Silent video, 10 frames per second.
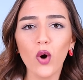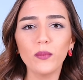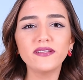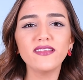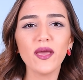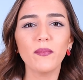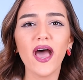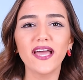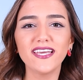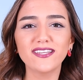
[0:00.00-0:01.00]
ومرتاح
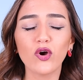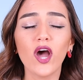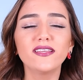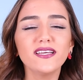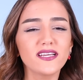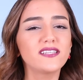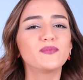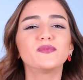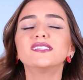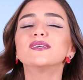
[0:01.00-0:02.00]
بحياتك وحتقدر
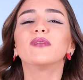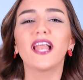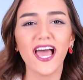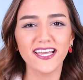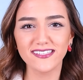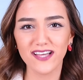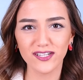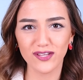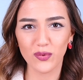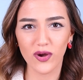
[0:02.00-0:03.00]
تبتسم للحياه
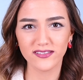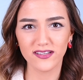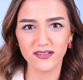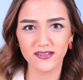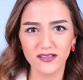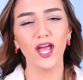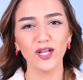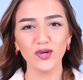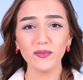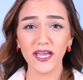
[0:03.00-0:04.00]
اكثر واكثر
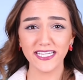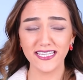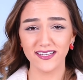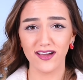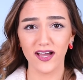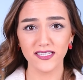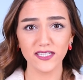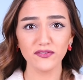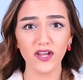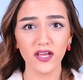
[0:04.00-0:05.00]
اليوم حكينا عن
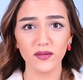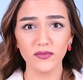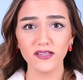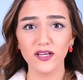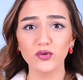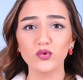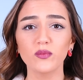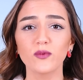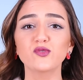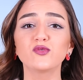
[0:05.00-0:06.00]
كيف نحن بنقدر نكون
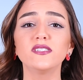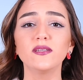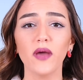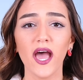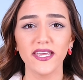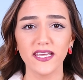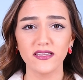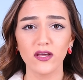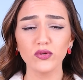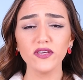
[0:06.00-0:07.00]
مبسوطين
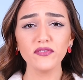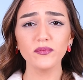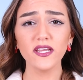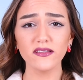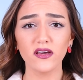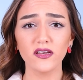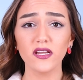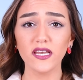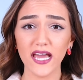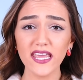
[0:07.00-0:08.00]
بحياتنا وكيف بنقدر
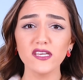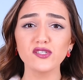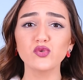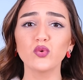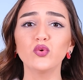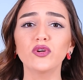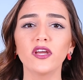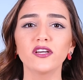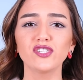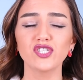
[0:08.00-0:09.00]
نغير
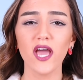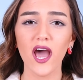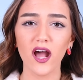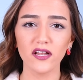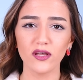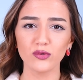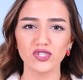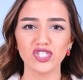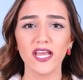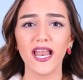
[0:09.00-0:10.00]
سلوكنا تجاه حالنا
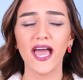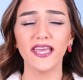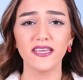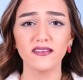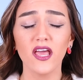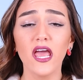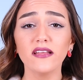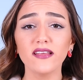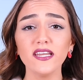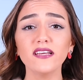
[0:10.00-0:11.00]
وتجاه الحياة
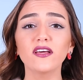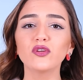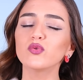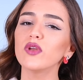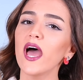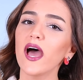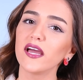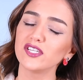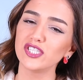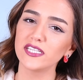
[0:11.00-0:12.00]
تنقدر نكون
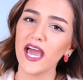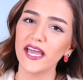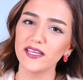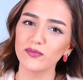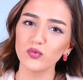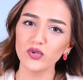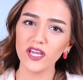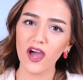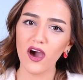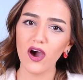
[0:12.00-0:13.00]
عايشين حياة
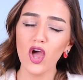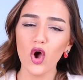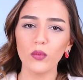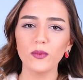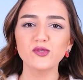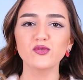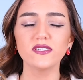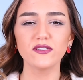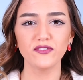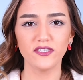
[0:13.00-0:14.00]
مريحة
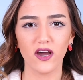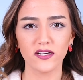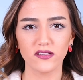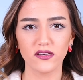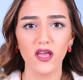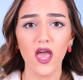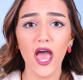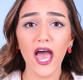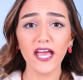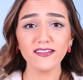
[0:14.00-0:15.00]
ومبسوطين فيها أكثر
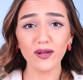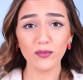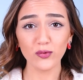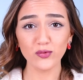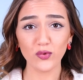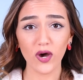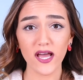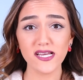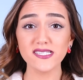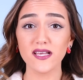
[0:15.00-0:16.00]
هذا الموضوع
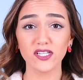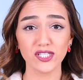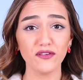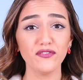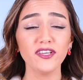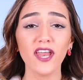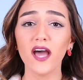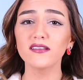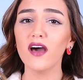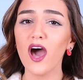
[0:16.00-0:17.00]
إذا شايفين
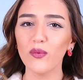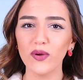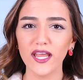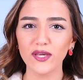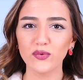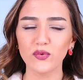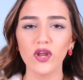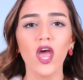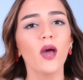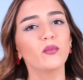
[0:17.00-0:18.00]
حدا حواليكم
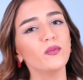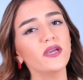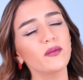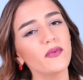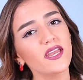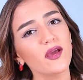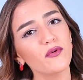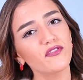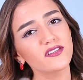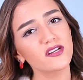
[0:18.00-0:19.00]
ممكن مارق
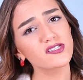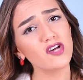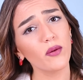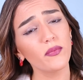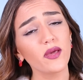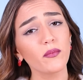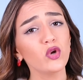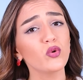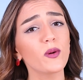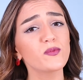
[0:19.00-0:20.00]
بفترة صعبة
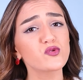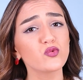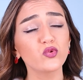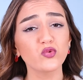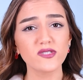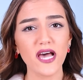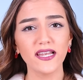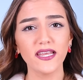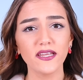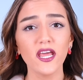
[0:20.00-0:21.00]
منه مبسوط
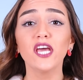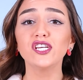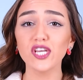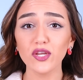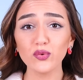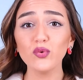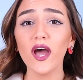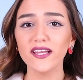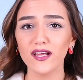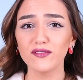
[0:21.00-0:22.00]
وزعلان شاركوه
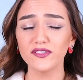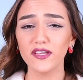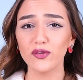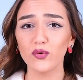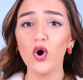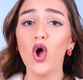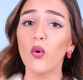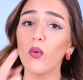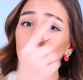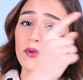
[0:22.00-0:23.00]
هذا الفيديو
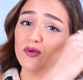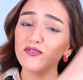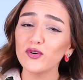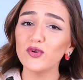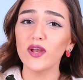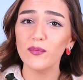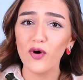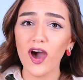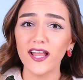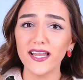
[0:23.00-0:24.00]
واعملوا فولو
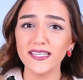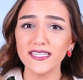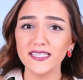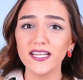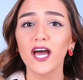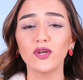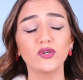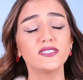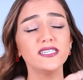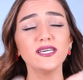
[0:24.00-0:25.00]
لبوان ألالين لأنه
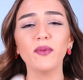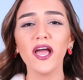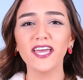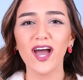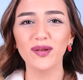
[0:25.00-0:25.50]
كتير بحكي